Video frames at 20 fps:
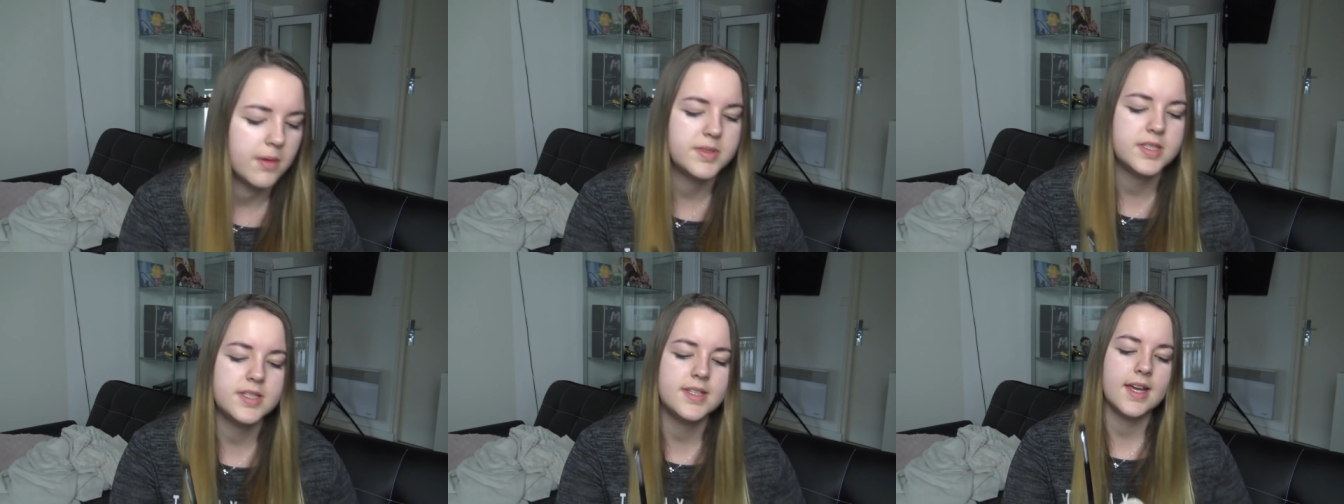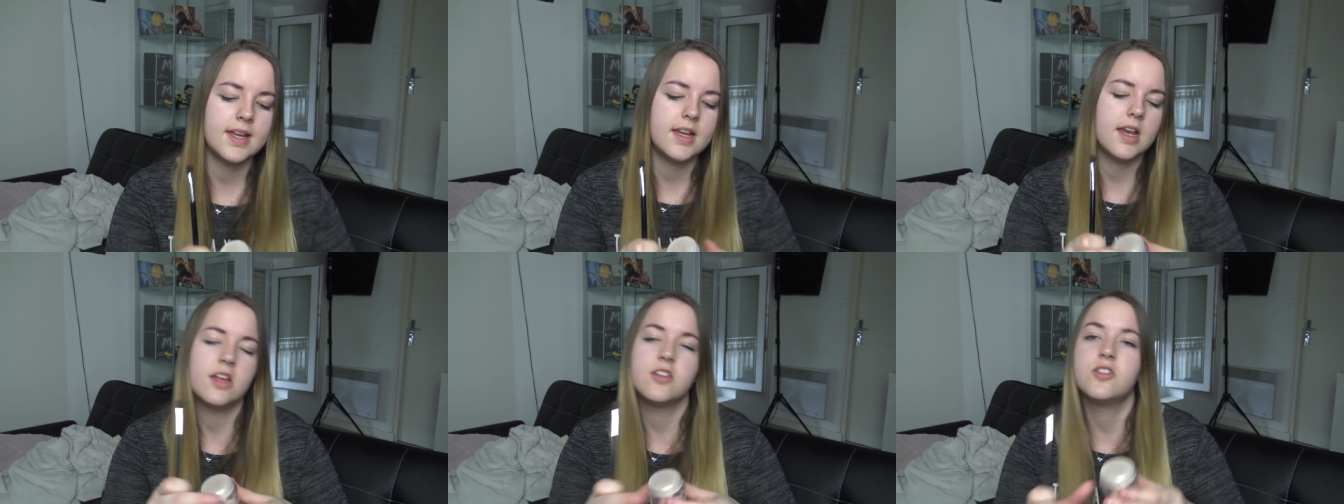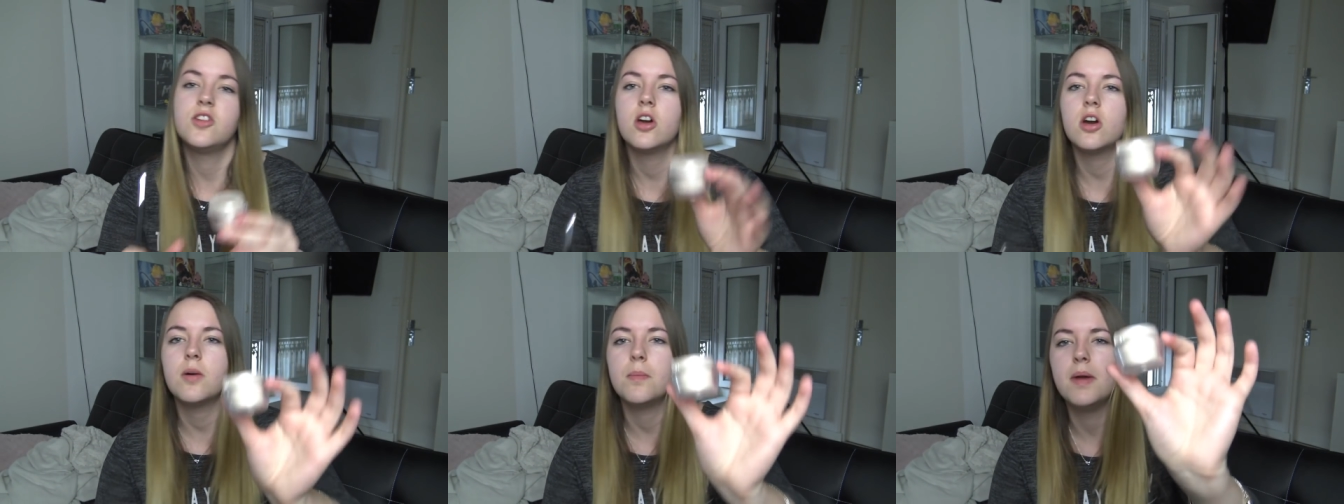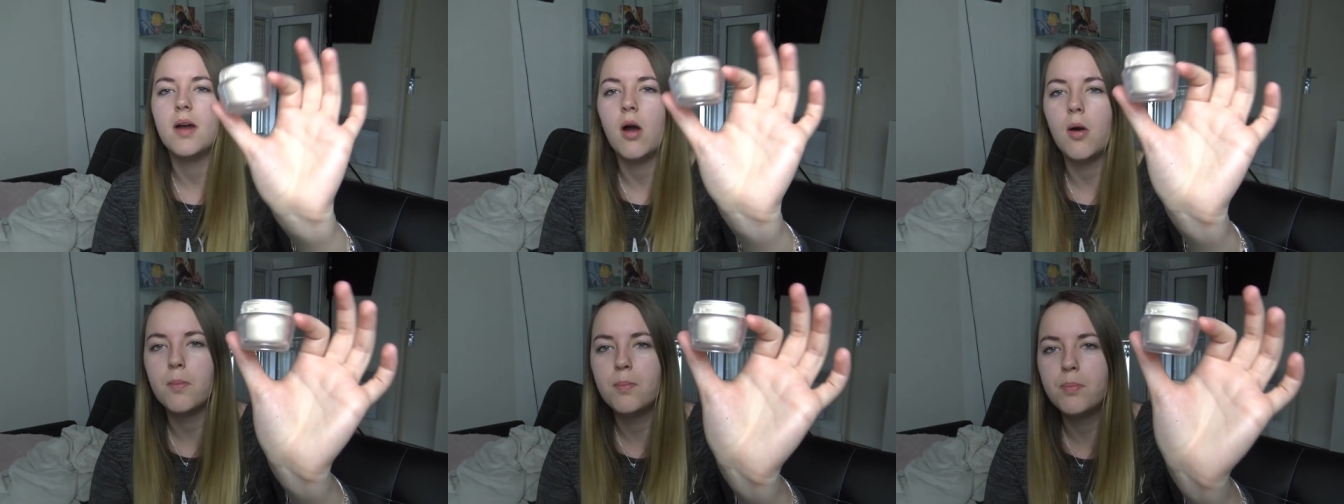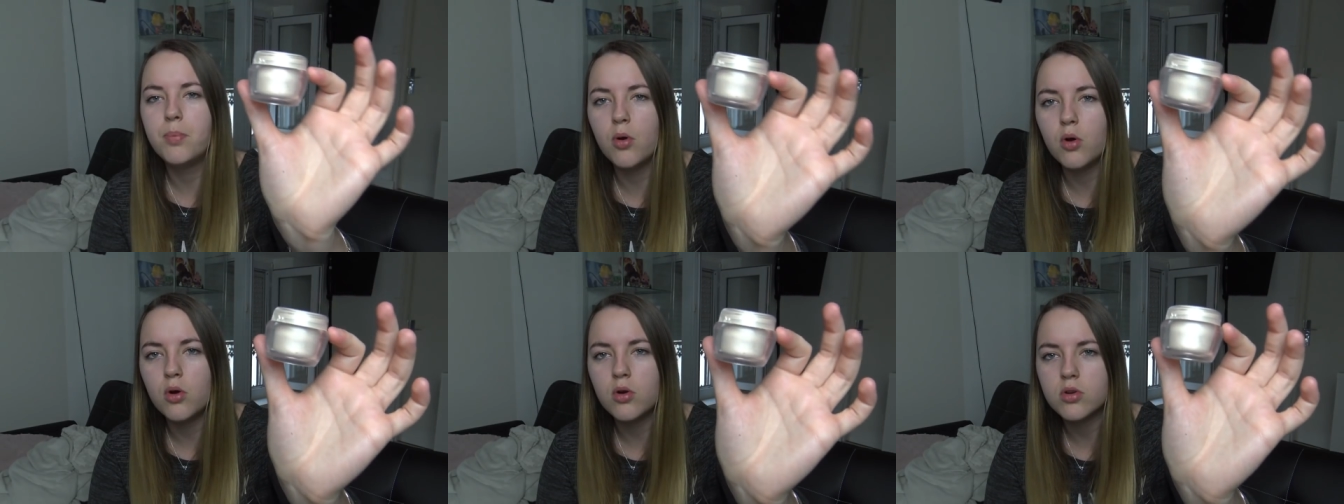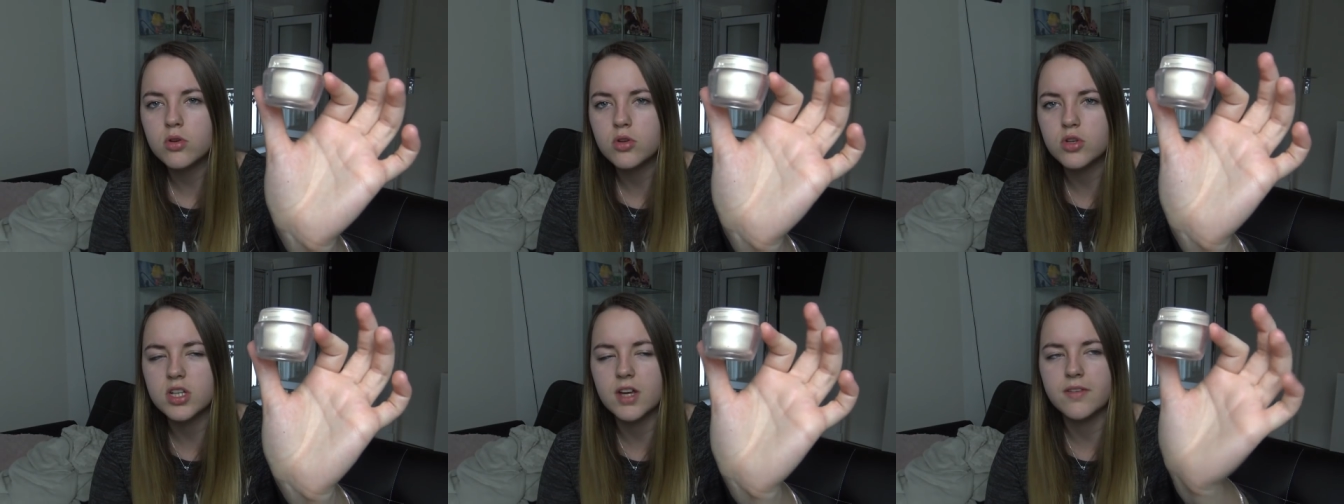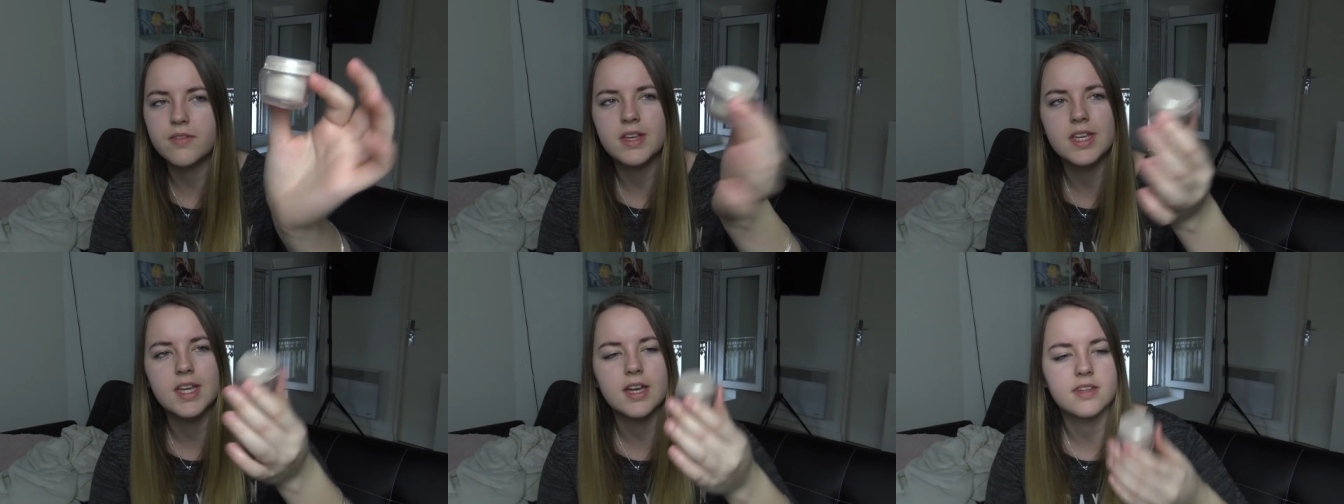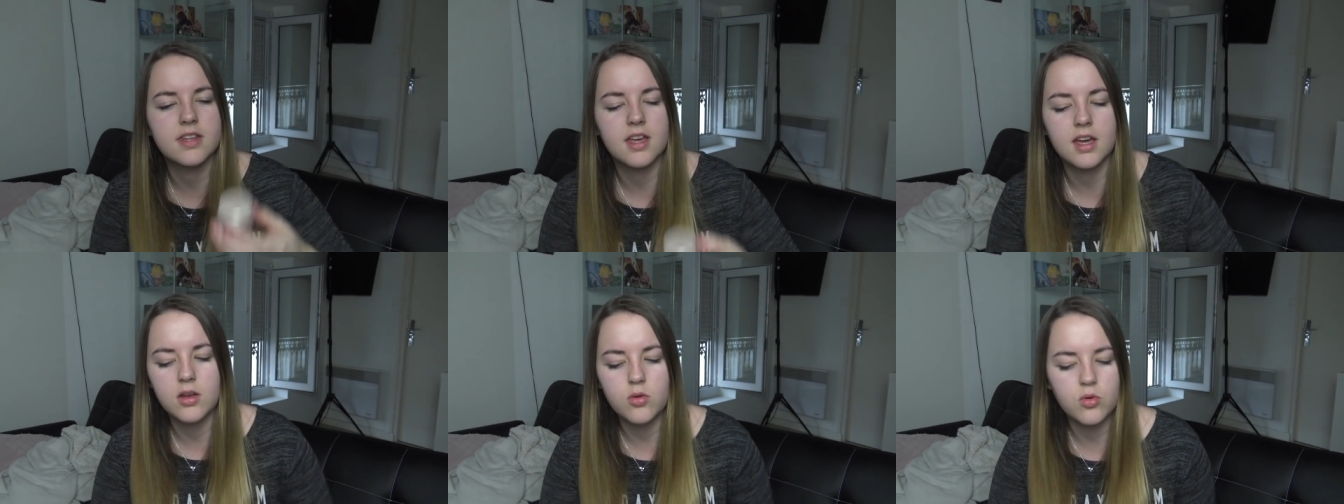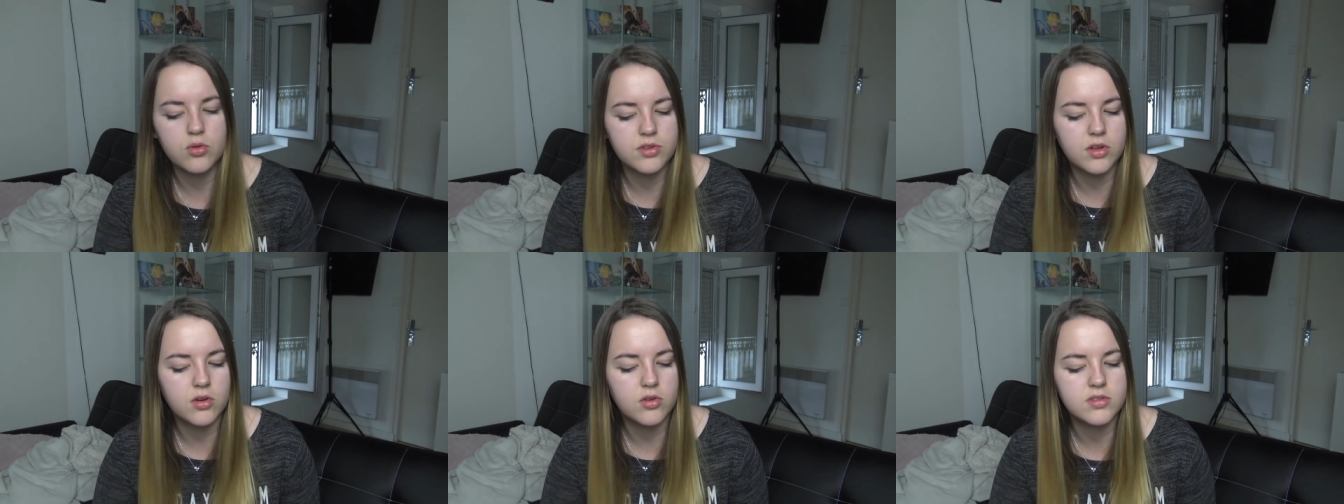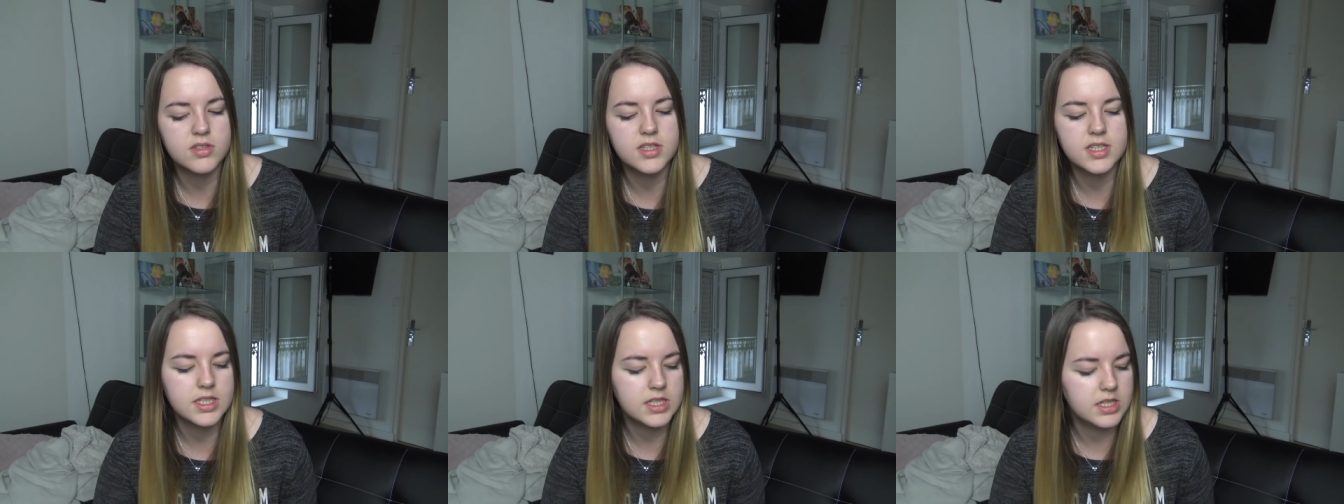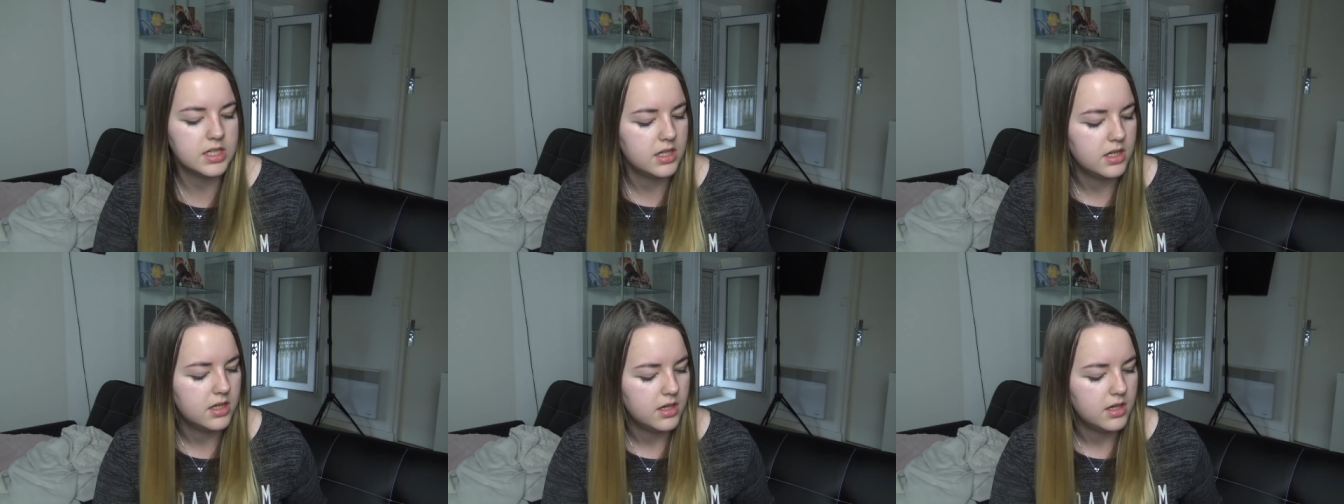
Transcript: Un petit highlighter mais en peau que j'avais il y a très longtemps aussi.